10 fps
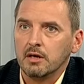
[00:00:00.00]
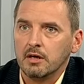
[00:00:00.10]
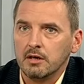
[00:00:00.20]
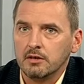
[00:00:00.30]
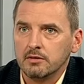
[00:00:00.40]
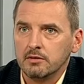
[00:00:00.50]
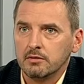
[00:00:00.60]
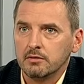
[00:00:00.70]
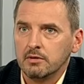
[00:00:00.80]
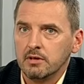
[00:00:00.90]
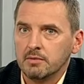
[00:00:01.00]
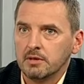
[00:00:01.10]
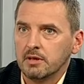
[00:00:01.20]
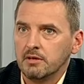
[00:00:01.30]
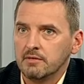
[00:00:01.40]
e, gdzie dokonujemy
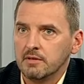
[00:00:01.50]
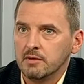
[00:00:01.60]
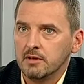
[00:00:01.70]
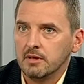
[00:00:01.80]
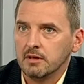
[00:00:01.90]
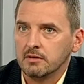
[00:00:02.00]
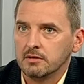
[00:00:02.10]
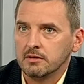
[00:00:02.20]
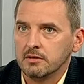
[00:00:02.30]
takiej wstępnej diagnozy.